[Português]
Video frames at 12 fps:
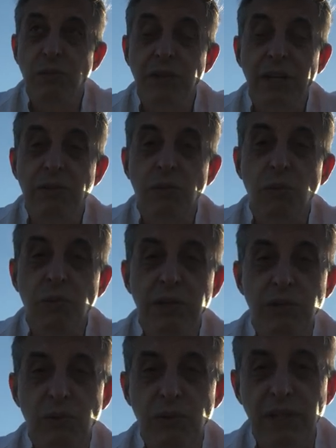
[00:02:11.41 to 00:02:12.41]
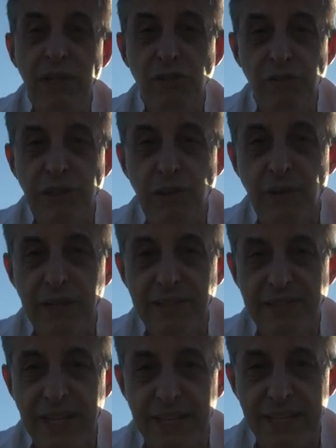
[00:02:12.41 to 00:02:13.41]
tanto quanto
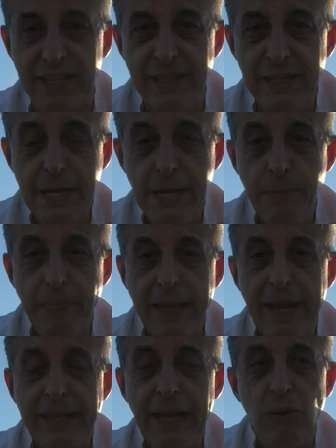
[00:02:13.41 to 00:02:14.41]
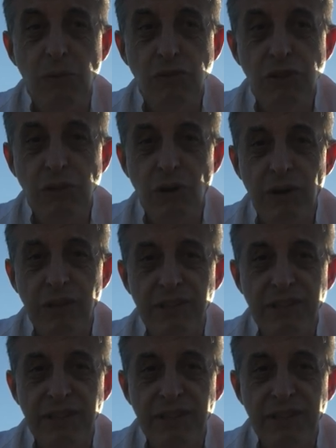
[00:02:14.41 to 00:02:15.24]
individualizada. Cada um de nós